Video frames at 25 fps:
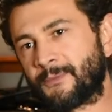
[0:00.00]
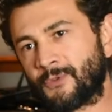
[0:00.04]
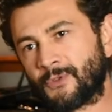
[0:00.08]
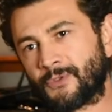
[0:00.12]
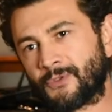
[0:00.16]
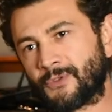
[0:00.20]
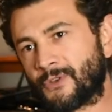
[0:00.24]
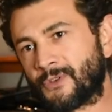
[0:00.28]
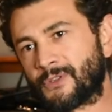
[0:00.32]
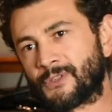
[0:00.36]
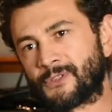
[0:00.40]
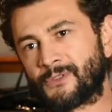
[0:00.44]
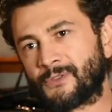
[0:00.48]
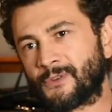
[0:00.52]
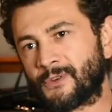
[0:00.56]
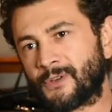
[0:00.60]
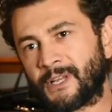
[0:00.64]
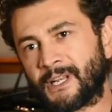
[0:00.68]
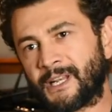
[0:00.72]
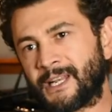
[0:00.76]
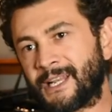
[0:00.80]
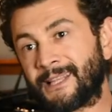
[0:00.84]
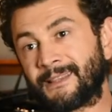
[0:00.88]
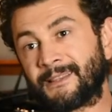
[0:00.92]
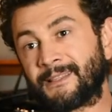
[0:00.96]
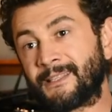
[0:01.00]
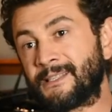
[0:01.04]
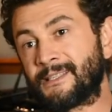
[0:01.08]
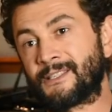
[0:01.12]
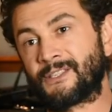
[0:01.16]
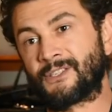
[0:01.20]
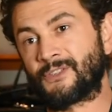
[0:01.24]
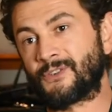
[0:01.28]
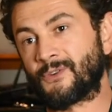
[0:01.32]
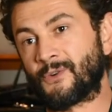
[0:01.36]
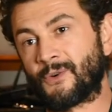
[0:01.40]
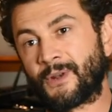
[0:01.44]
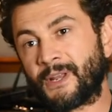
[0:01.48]
piuttosto che
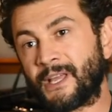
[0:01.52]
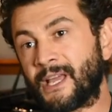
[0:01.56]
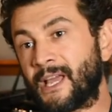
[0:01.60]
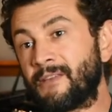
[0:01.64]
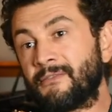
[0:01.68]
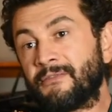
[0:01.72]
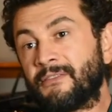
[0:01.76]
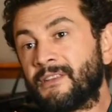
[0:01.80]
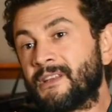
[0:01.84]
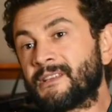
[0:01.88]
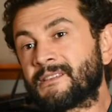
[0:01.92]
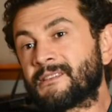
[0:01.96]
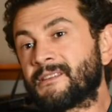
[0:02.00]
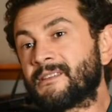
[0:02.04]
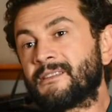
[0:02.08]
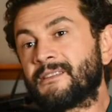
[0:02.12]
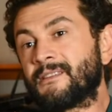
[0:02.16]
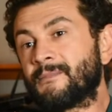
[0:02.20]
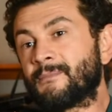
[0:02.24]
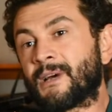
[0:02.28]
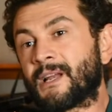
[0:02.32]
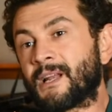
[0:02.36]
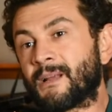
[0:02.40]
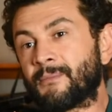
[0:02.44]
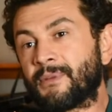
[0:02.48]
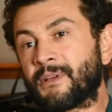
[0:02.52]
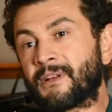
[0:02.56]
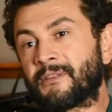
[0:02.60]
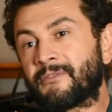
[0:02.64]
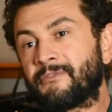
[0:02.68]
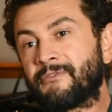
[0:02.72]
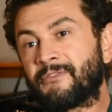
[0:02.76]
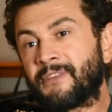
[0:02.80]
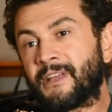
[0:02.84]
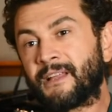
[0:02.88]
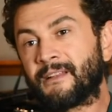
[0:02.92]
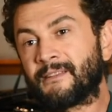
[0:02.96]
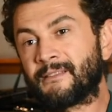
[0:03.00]
l'attenzione ai fine settimana
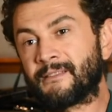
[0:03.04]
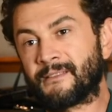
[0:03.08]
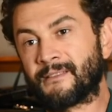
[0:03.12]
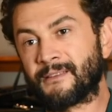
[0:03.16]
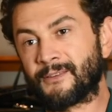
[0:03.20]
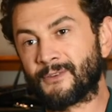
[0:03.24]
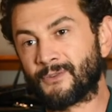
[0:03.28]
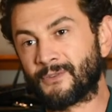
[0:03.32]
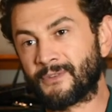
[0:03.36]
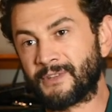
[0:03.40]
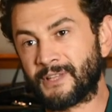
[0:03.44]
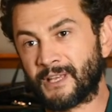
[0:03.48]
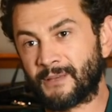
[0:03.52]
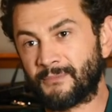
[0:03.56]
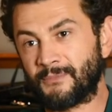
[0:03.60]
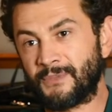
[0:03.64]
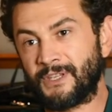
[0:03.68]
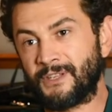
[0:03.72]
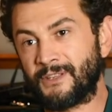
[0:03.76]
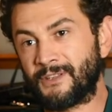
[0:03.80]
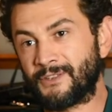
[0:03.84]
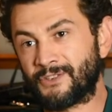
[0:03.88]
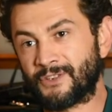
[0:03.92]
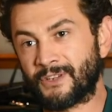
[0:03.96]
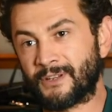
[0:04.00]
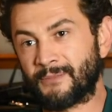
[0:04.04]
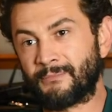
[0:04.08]
perfetti con gli amici,